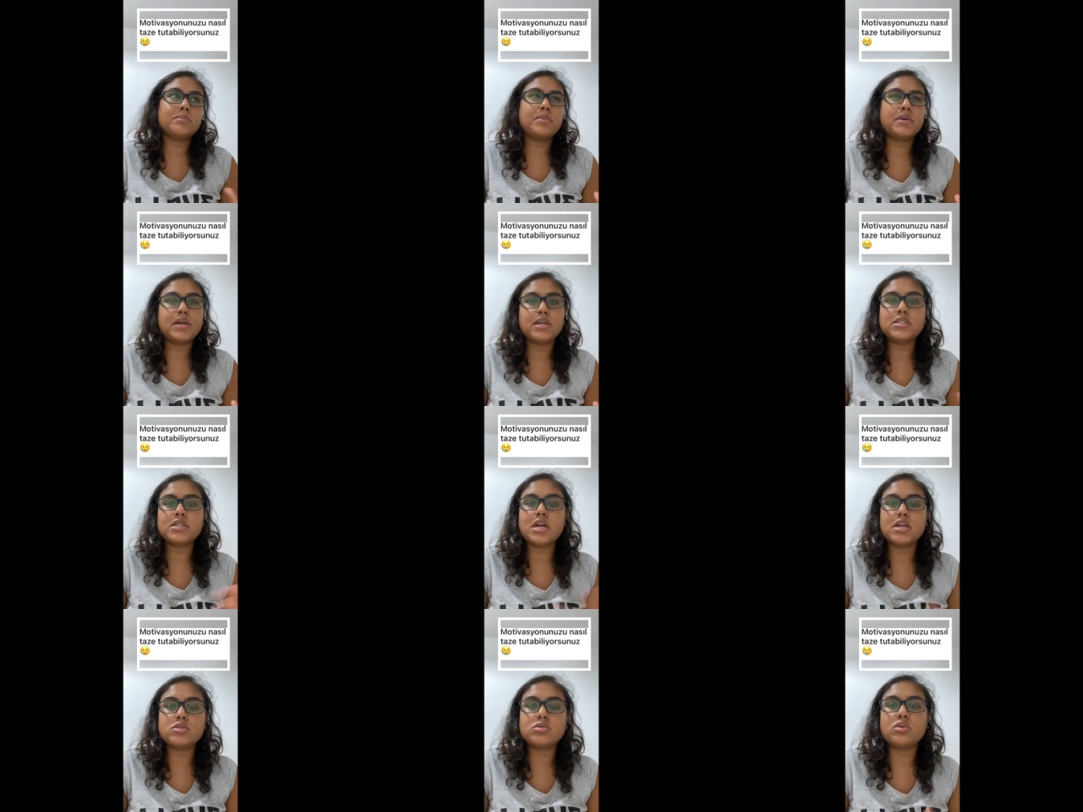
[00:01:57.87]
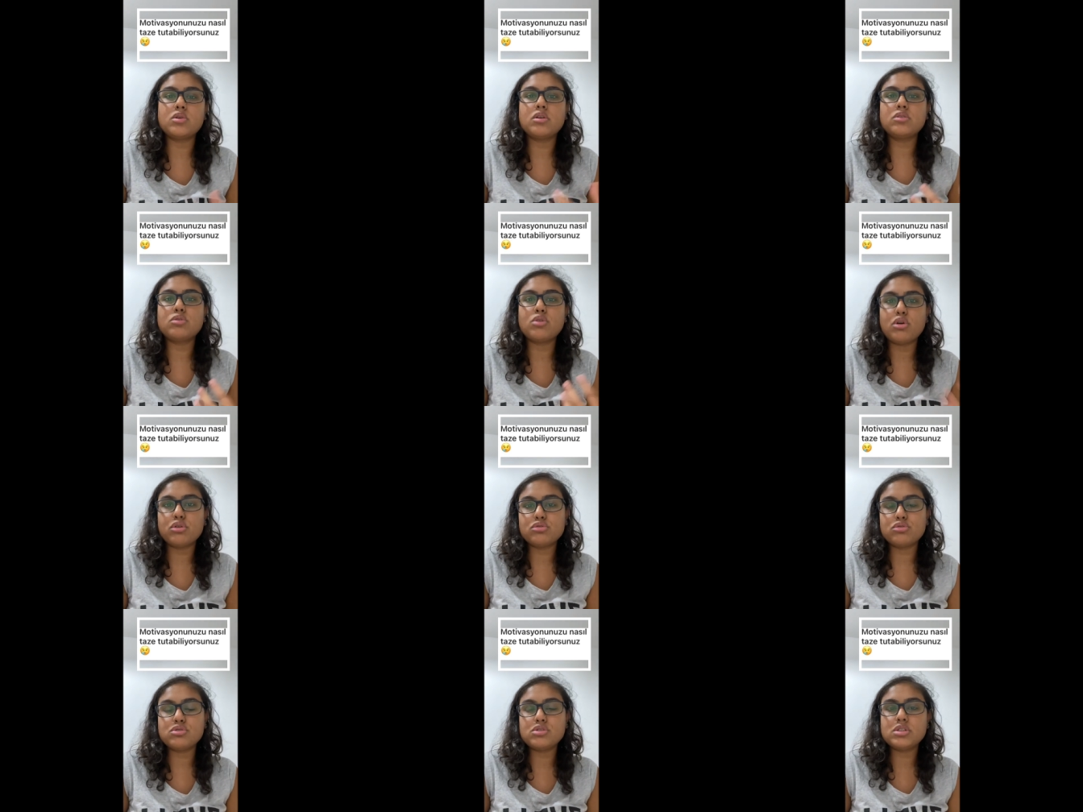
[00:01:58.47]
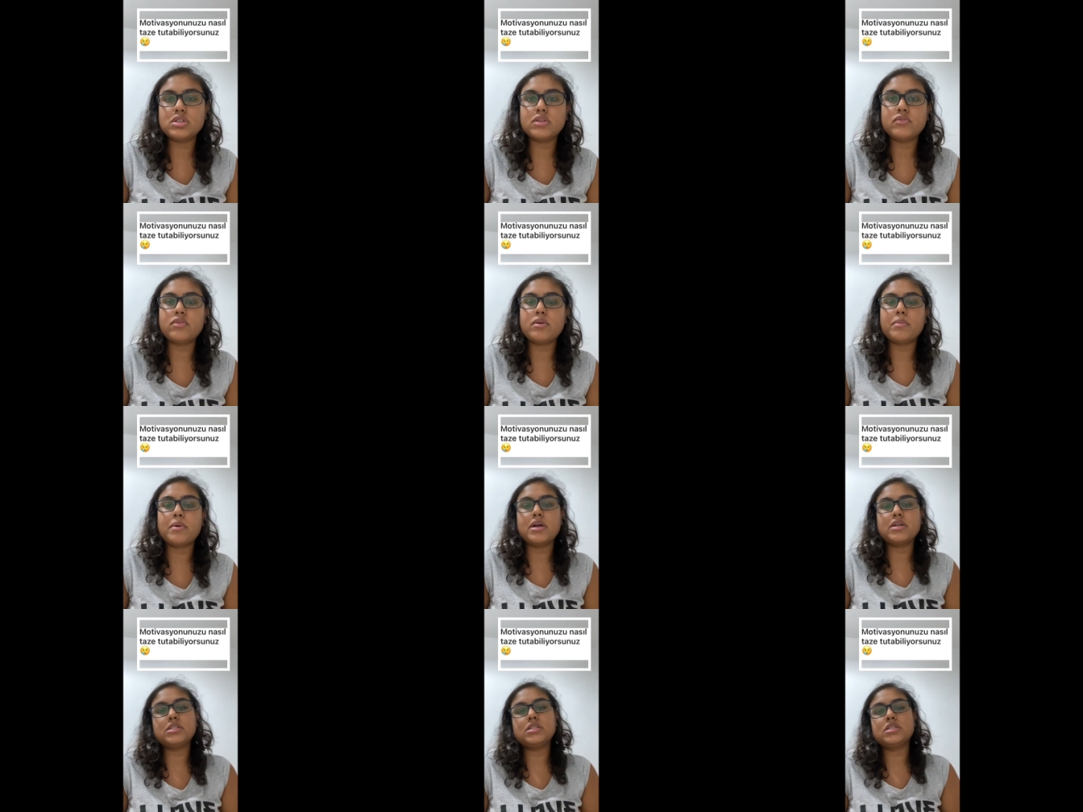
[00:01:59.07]
Birkaç ay sonra dördüncü sınıfa
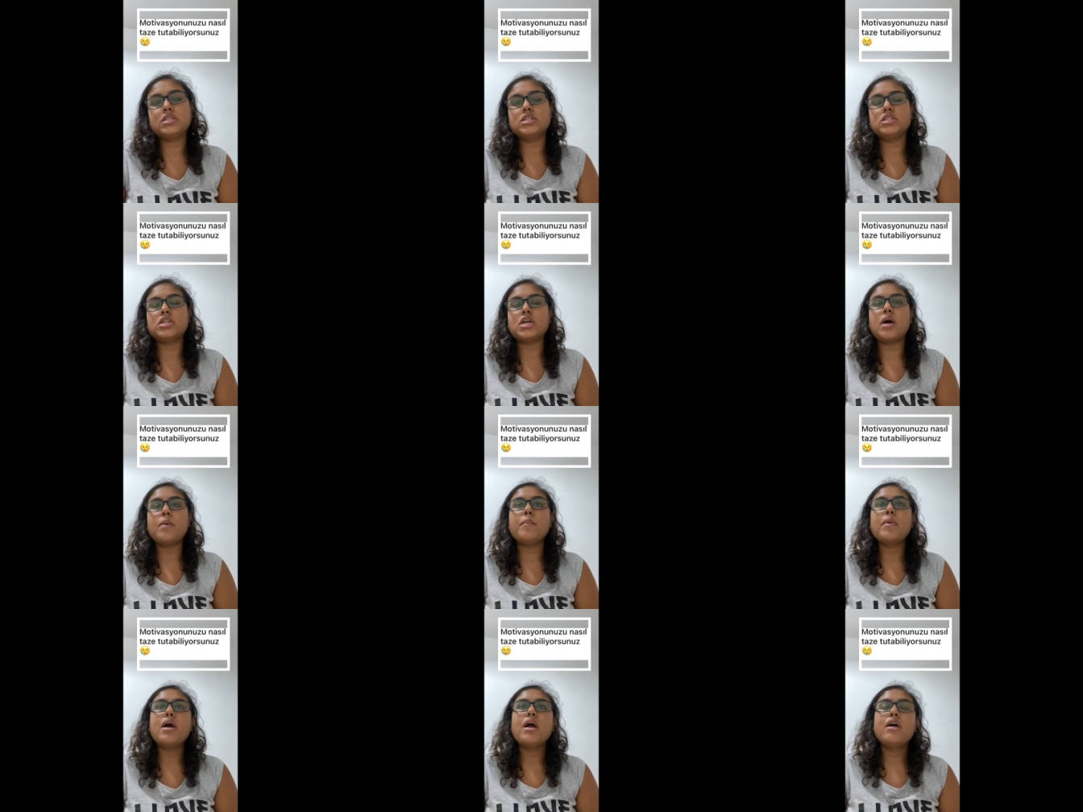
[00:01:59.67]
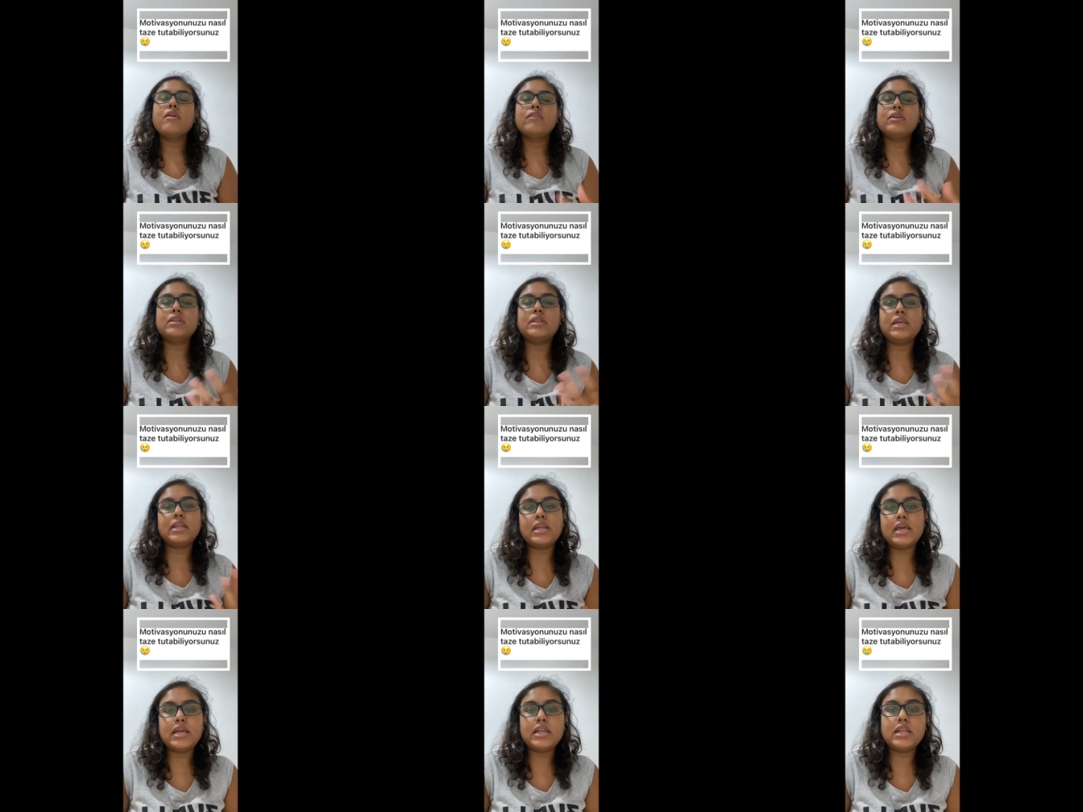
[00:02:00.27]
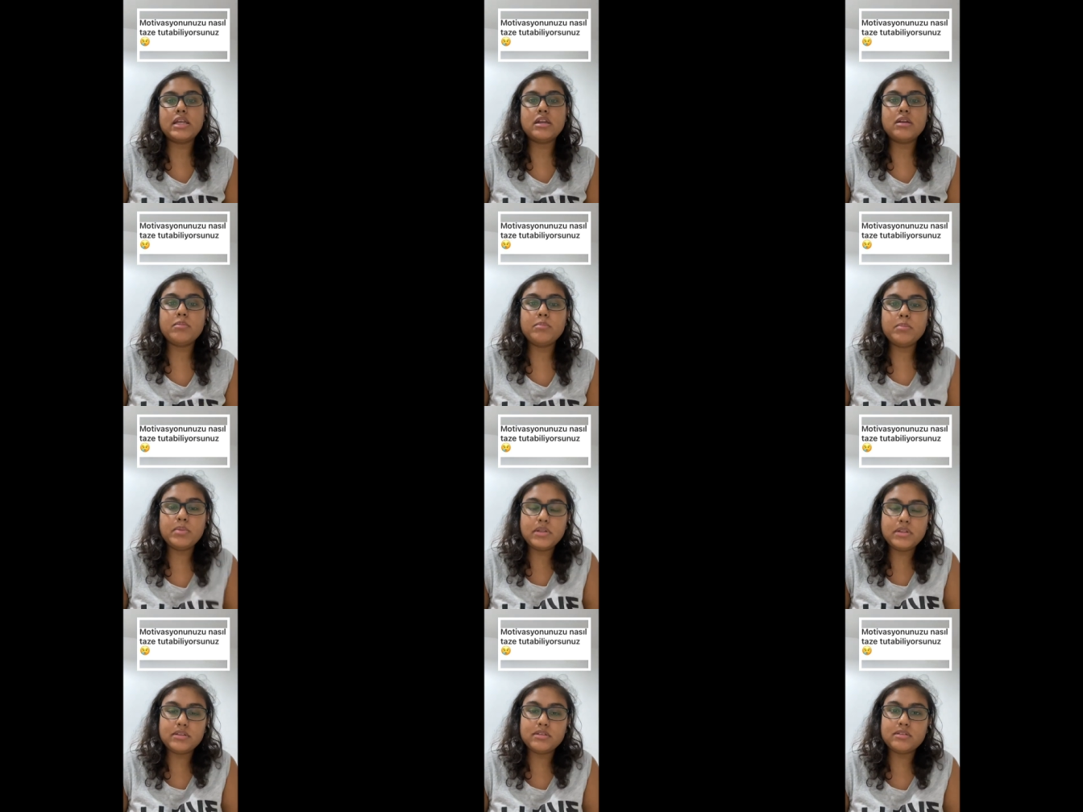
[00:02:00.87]
başlayacağım ve deneylerim
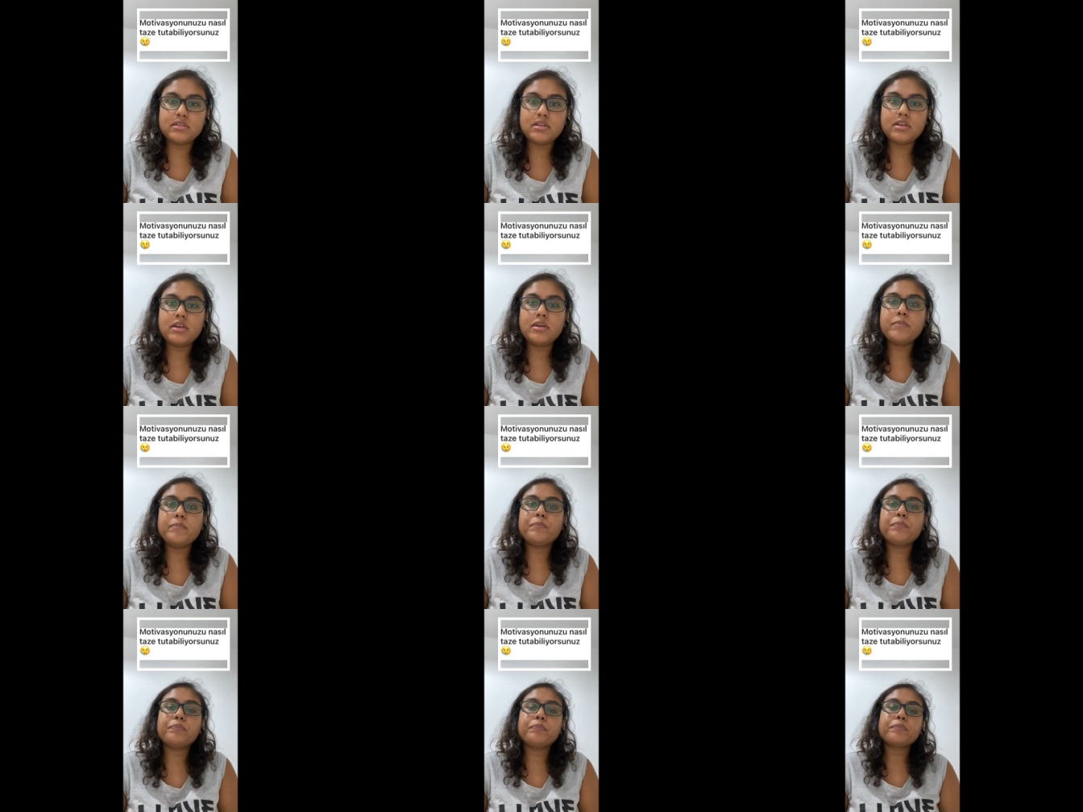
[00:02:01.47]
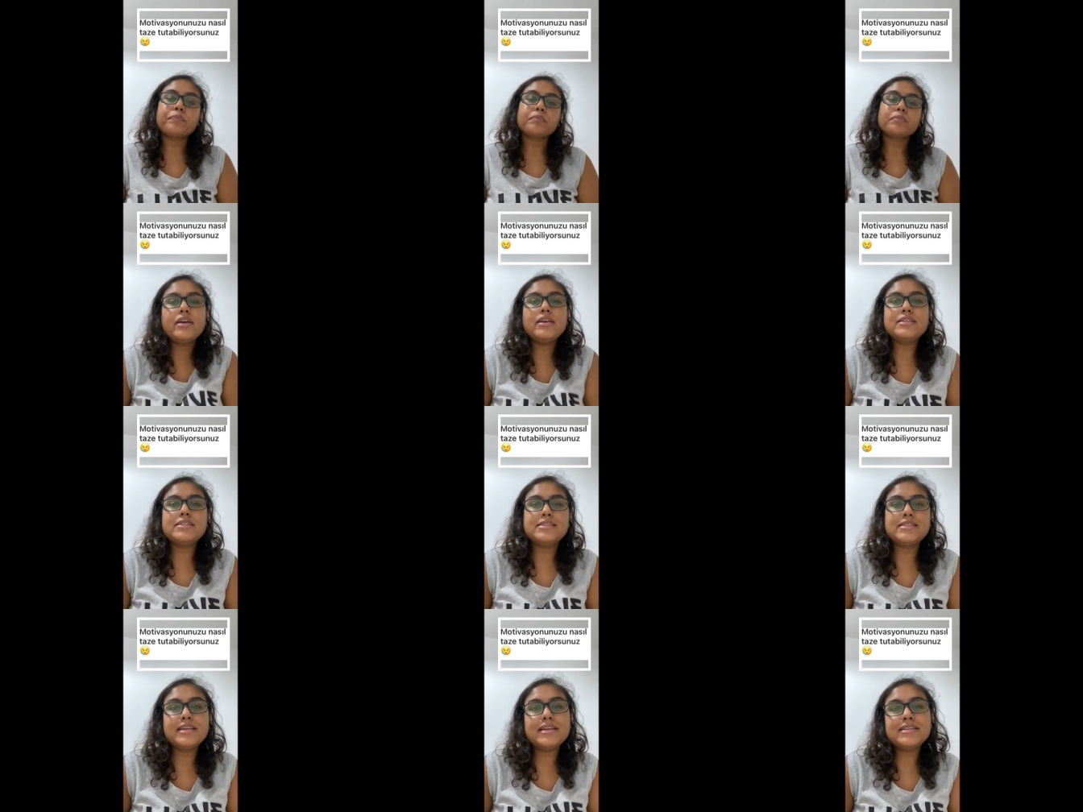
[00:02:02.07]
bitti. İster